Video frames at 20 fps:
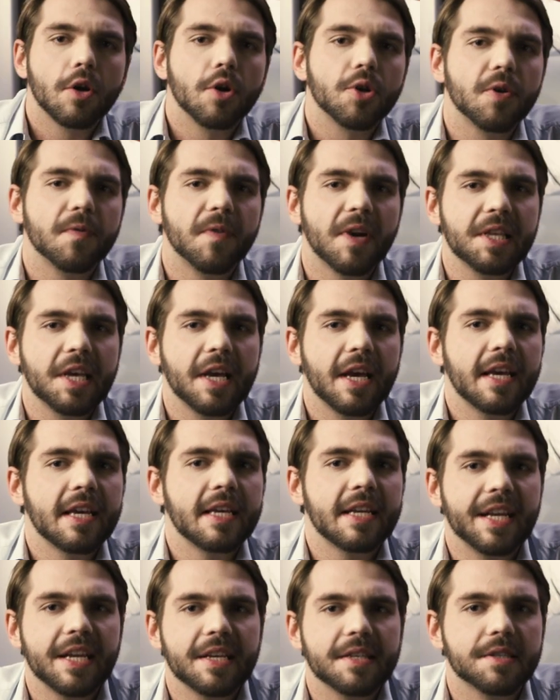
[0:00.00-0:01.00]
Kodowanie
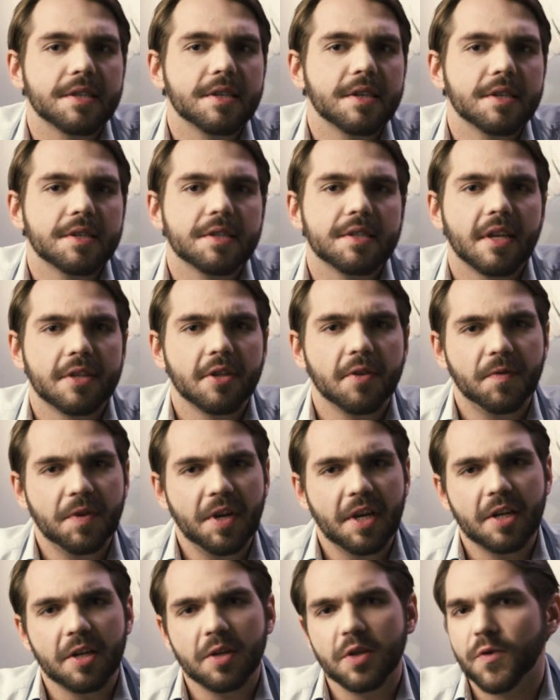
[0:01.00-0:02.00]
ANS stanowi
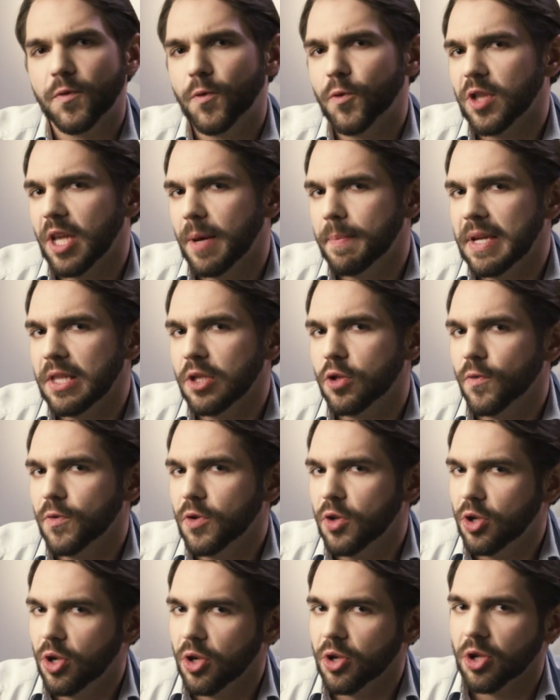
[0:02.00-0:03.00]
jeden z fundamentów
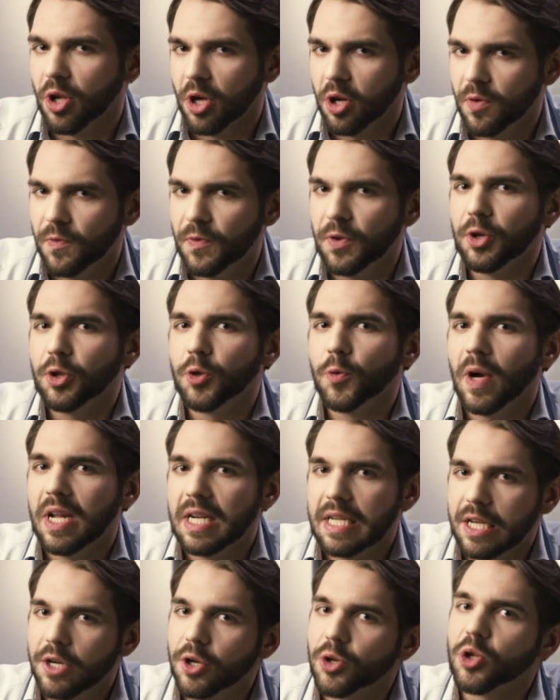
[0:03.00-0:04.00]
dzisiejszego
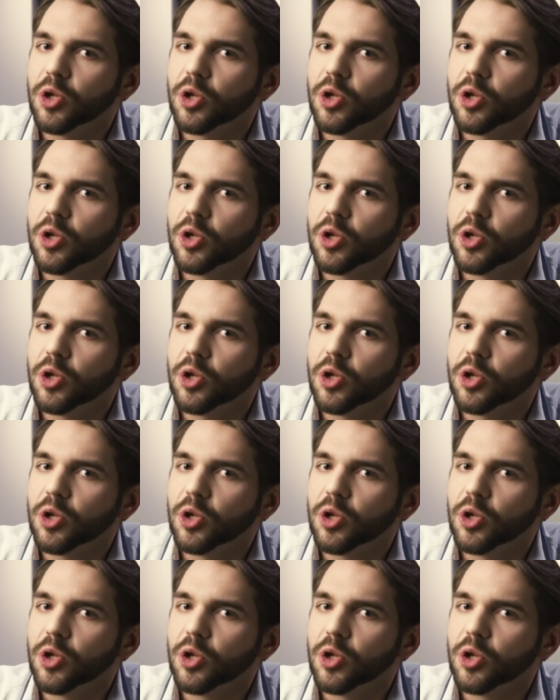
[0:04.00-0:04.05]
wirtualnego